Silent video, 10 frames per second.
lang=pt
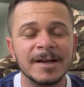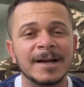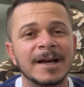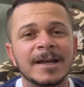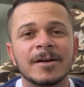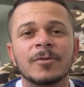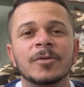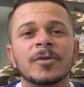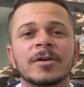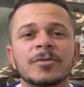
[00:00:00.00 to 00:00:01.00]
cara,
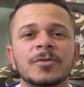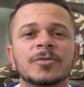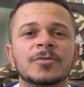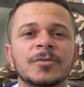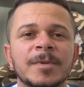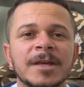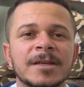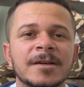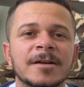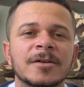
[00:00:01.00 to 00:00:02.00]
coloca no YouTube aí